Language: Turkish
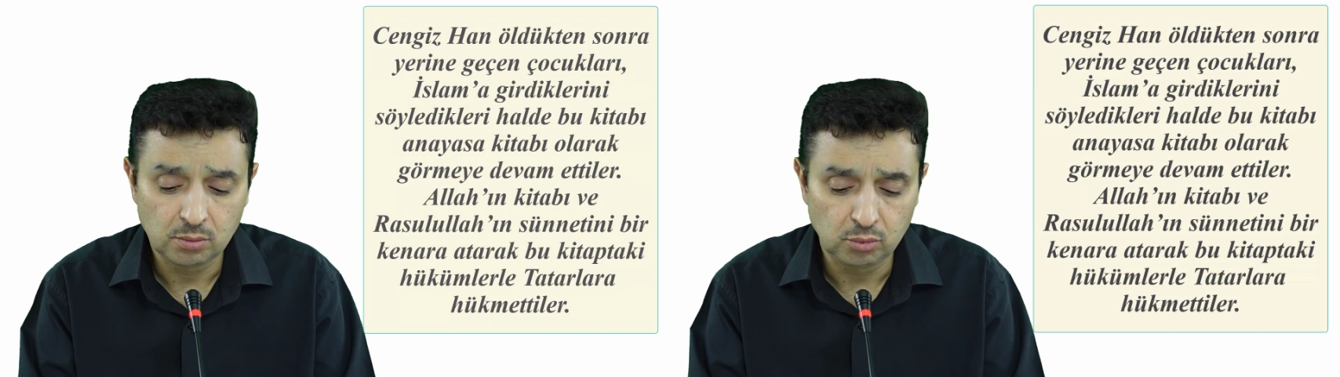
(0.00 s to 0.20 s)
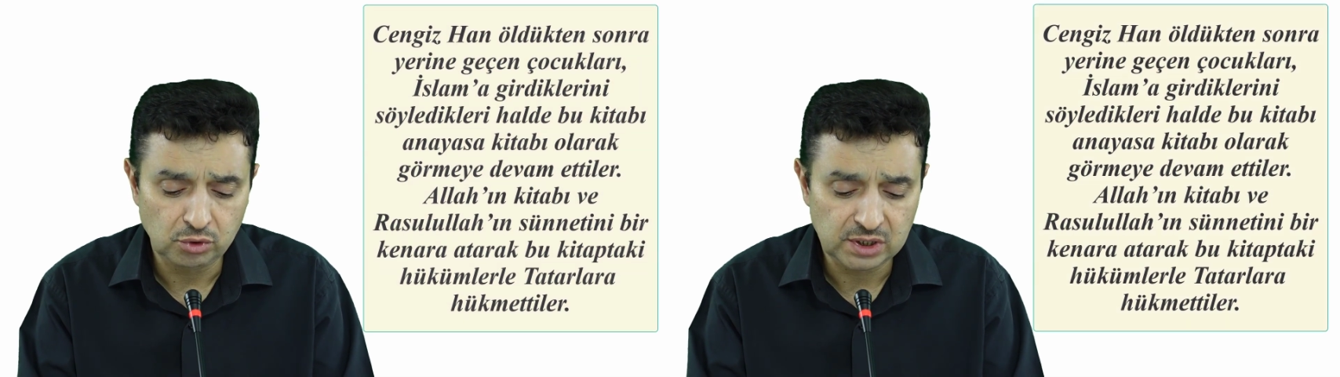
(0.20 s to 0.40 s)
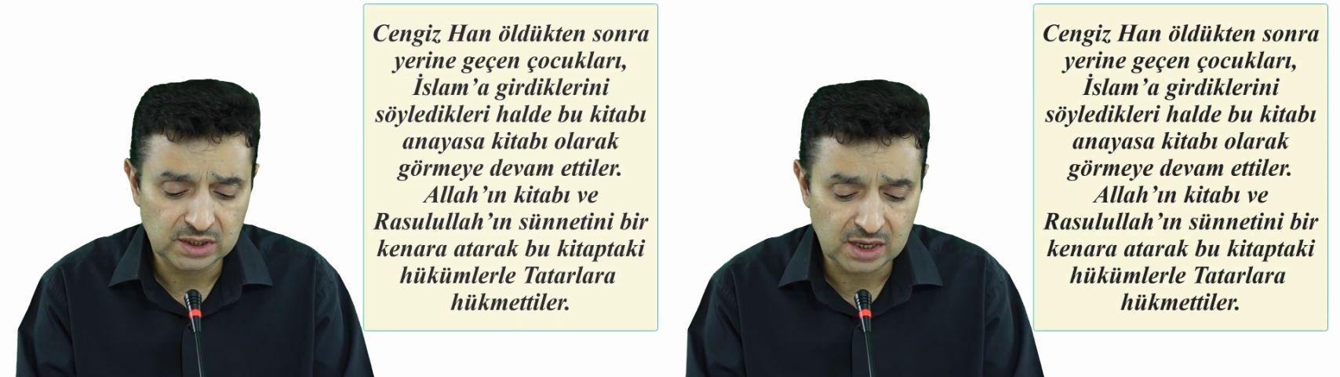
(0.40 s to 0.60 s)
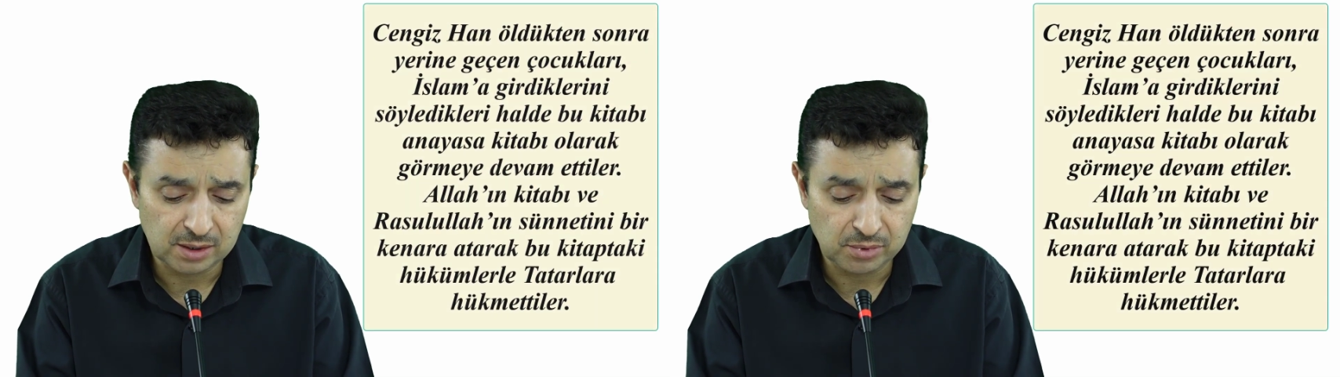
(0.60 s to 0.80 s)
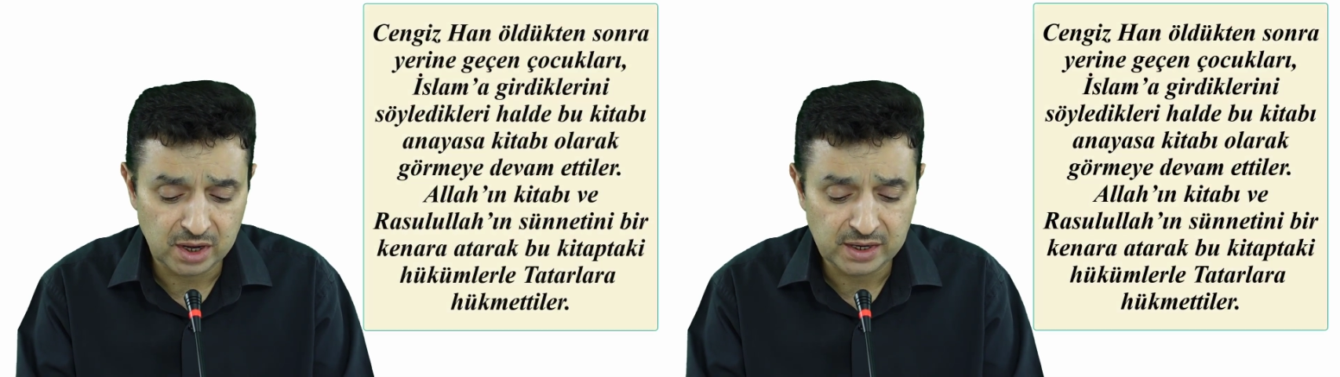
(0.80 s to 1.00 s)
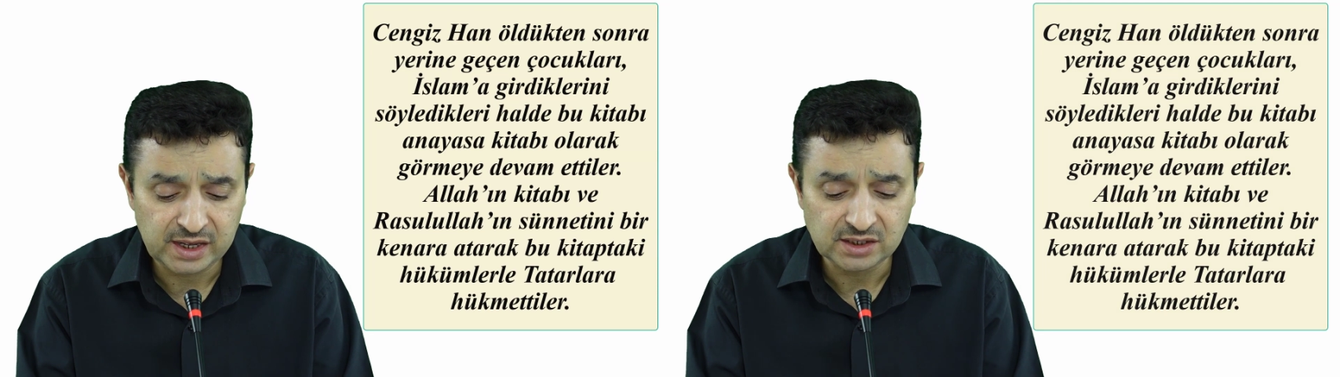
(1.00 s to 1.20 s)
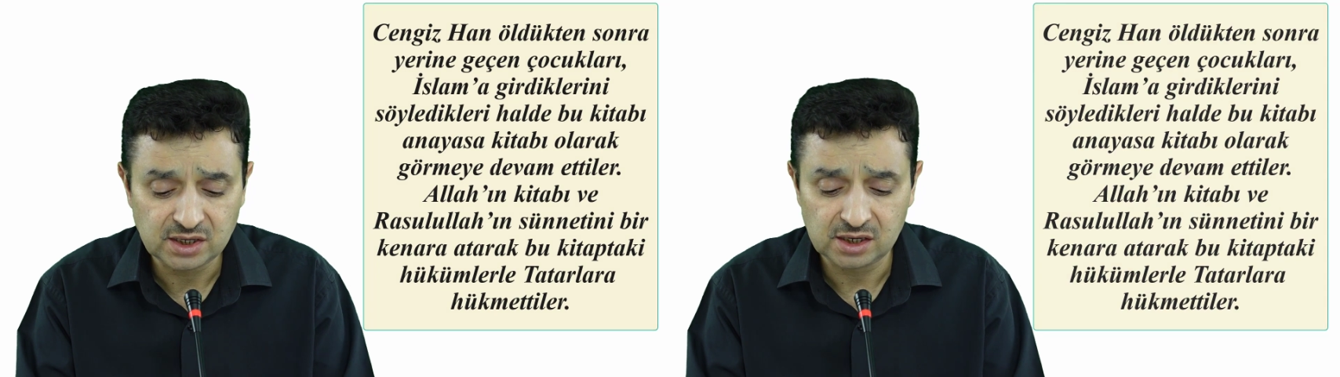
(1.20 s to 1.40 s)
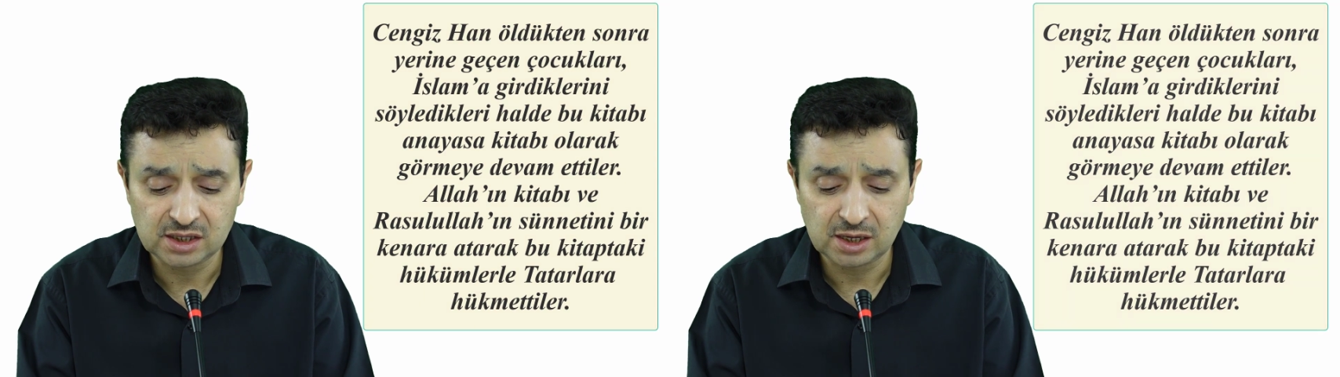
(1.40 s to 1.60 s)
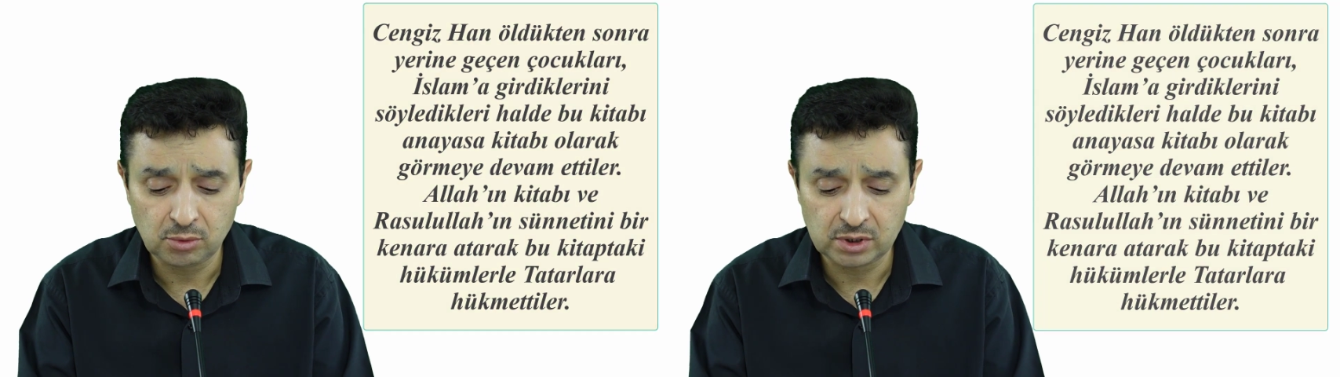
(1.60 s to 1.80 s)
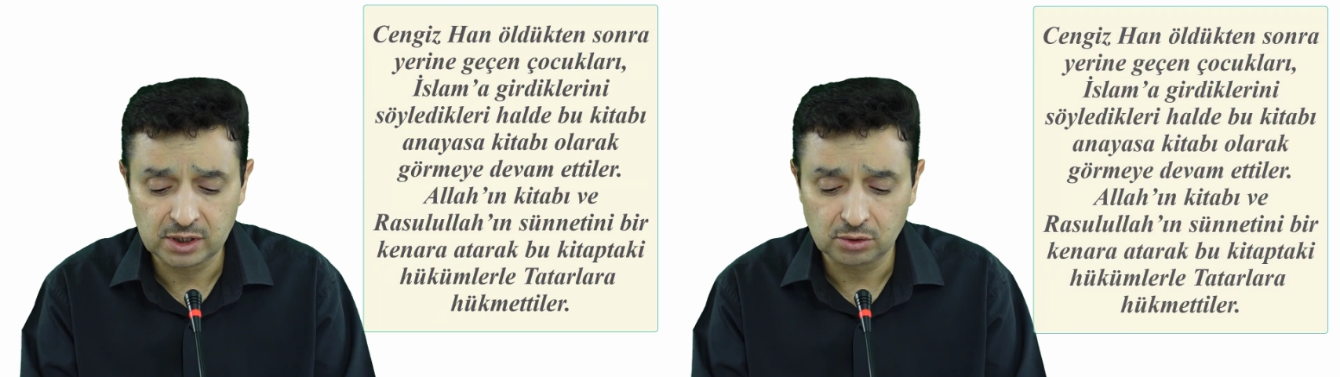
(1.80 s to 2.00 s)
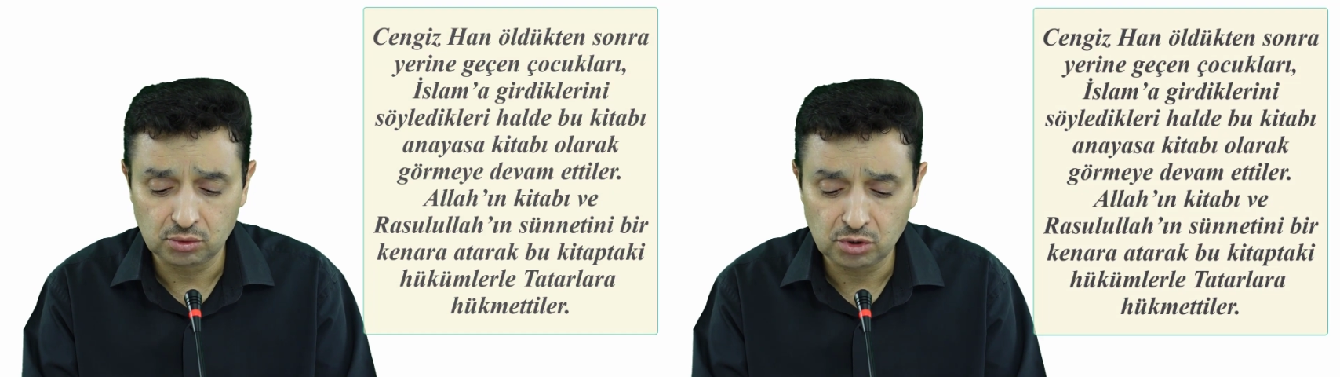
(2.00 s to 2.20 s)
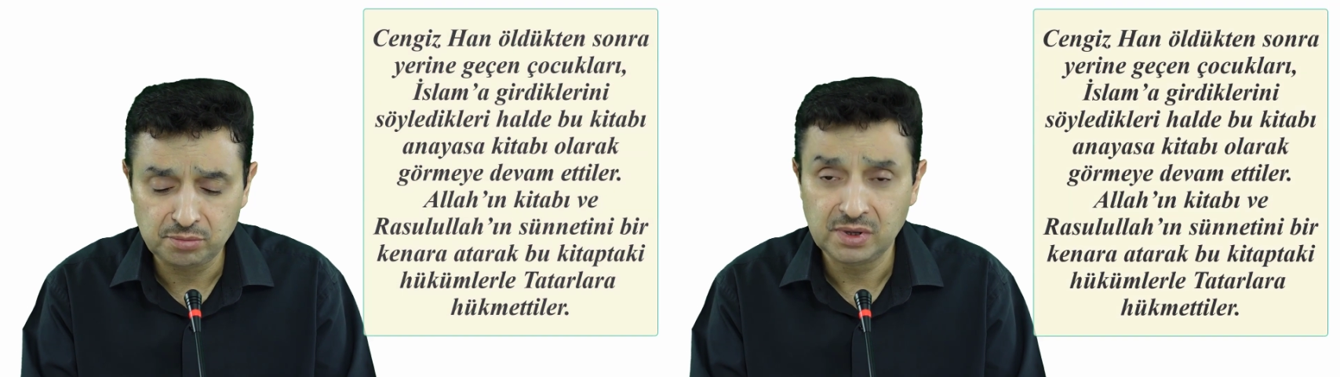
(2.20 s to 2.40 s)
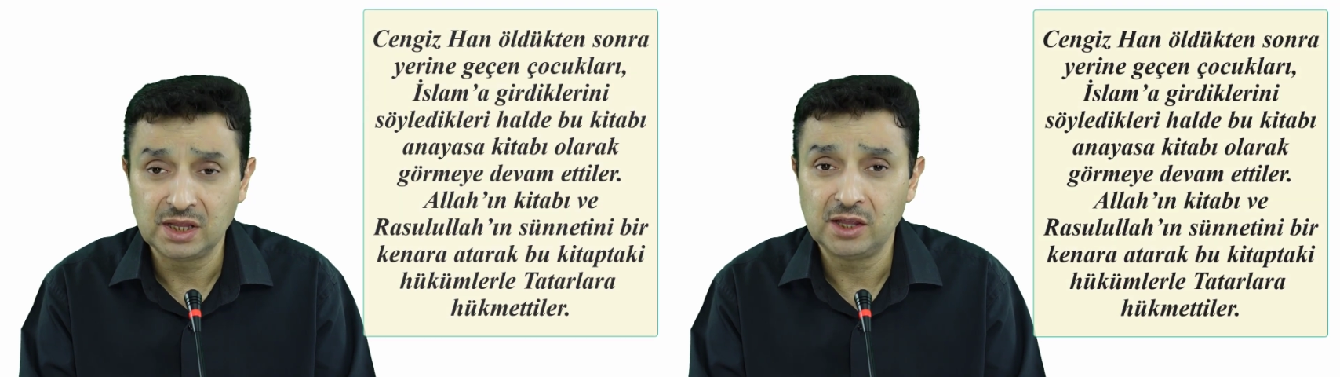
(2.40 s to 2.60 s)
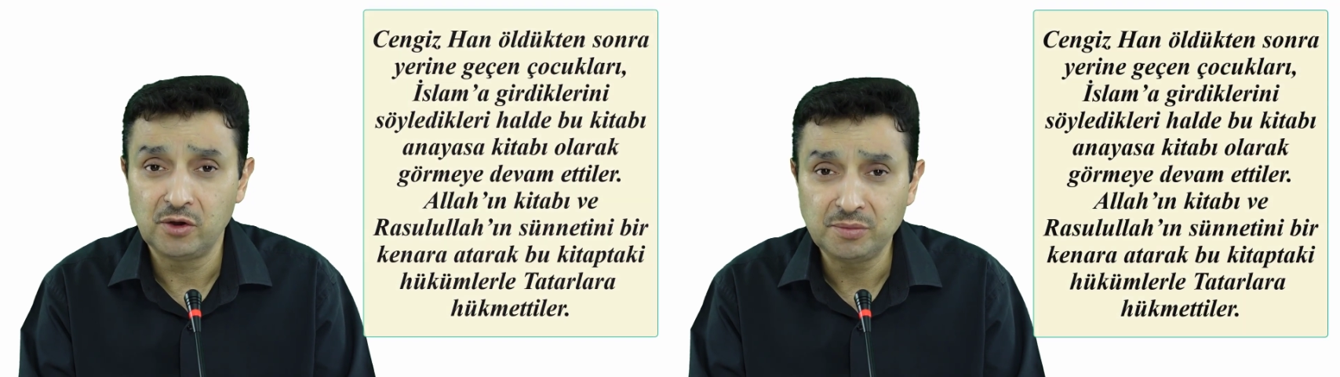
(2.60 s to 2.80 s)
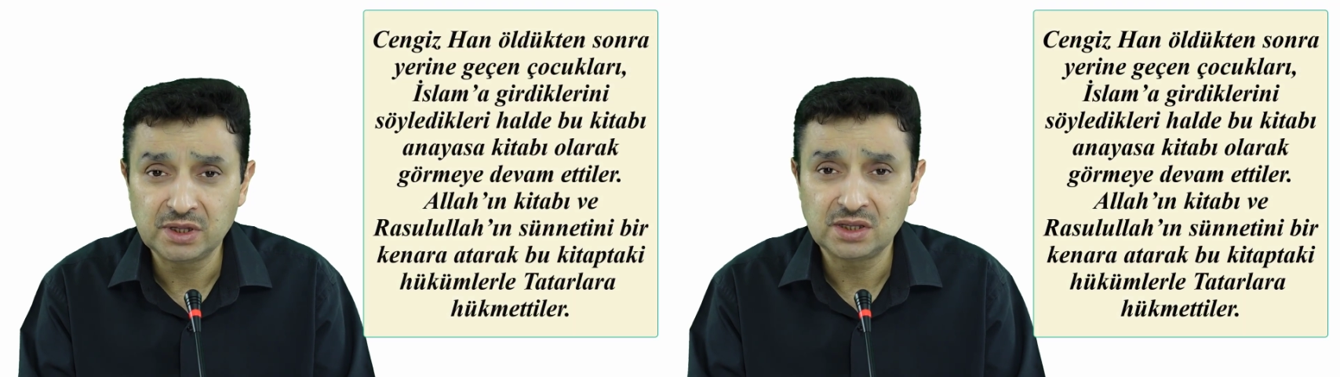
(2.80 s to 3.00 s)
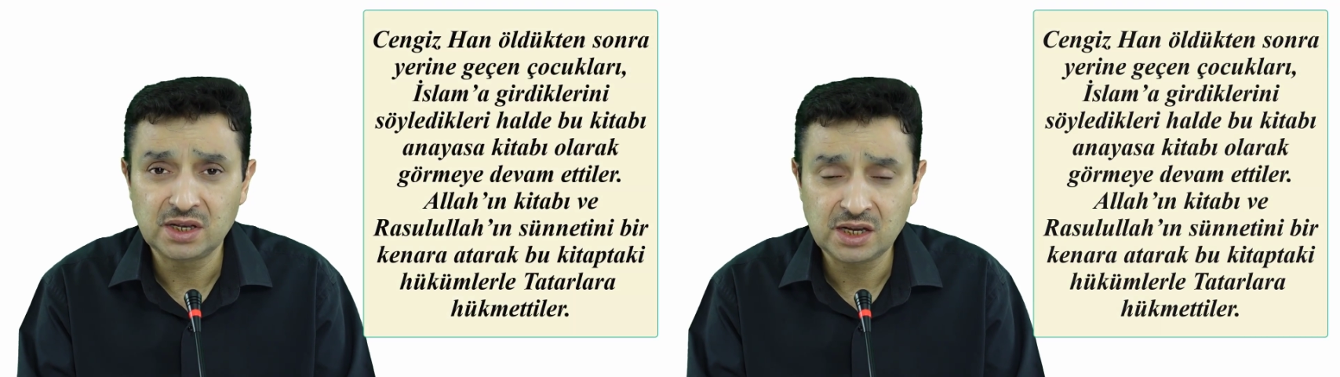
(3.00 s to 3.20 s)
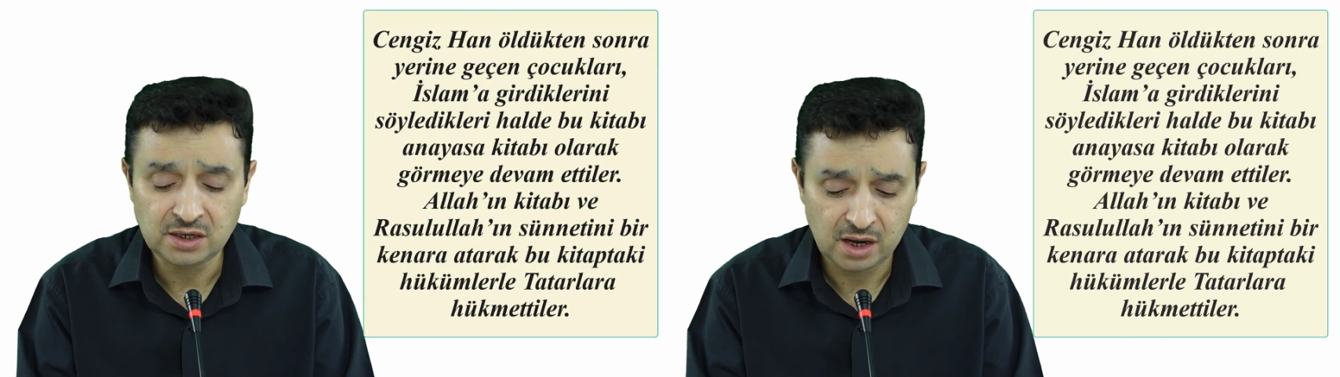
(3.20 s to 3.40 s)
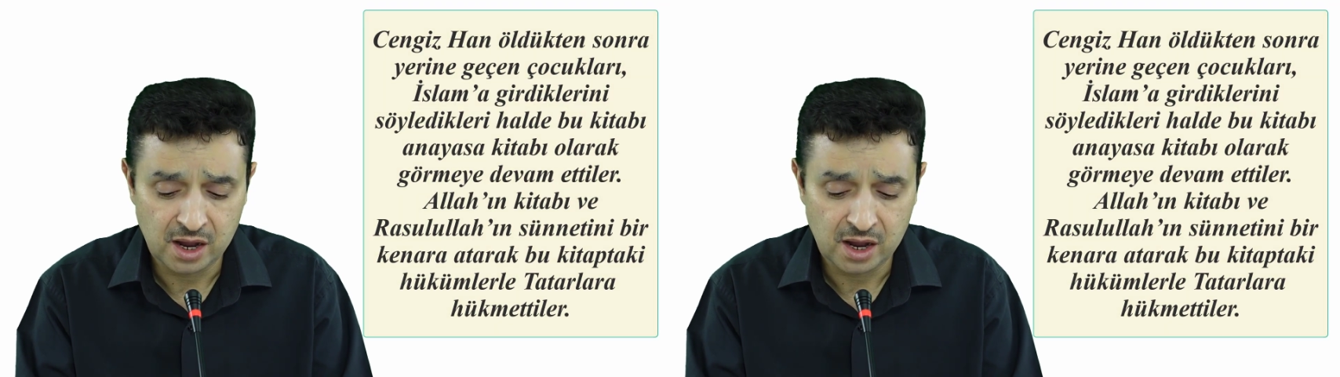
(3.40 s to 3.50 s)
bu kitabı anayasa kitabı olarak görmeye devam ettiler.